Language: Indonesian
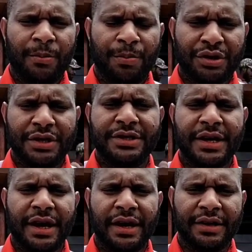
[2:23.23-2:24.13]

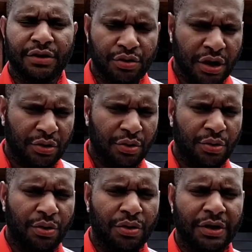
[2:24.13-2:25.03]
potensial dan juga
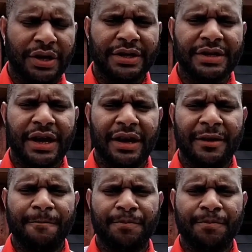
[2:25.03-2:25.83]
toko gereja